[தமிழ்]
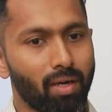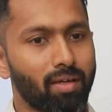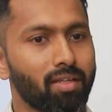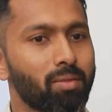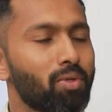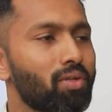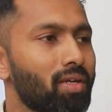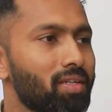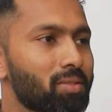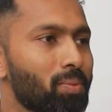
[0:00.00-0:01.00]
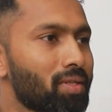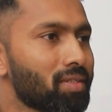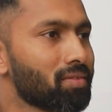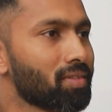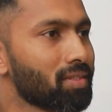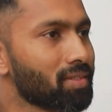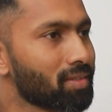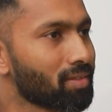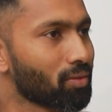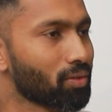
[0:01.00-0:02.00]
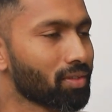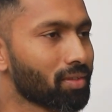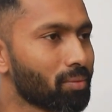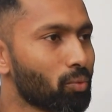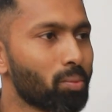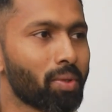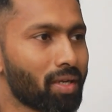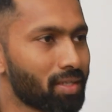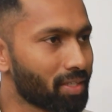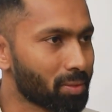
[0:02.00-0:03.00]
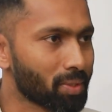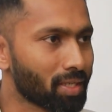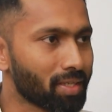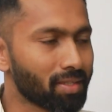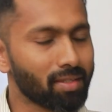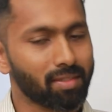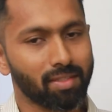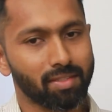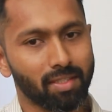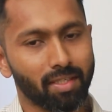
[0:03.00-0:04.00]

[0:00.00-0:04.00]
பார்க்குறது மட்டும் அட்ரஸ் பண்ணுறது வந்து ஒரு முழுமையான ட்ரீட்மெண்ட் கிடையாது இல்லை சிகிச்சை